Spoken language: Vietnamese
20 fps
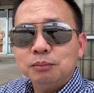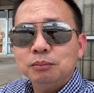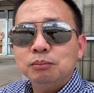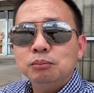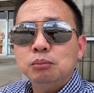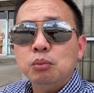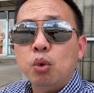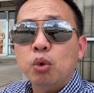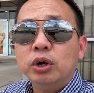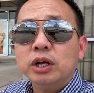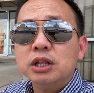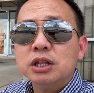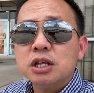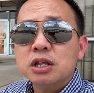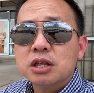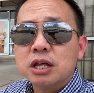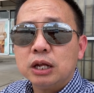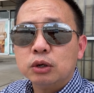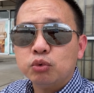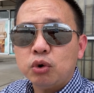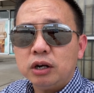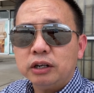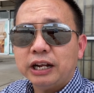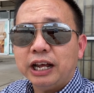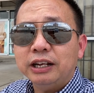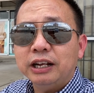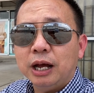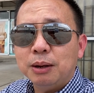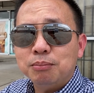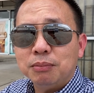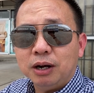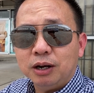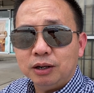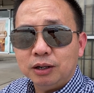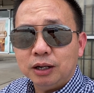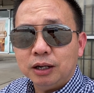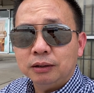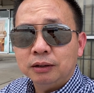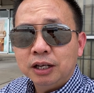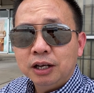mua cái chiếc xe truck này để mà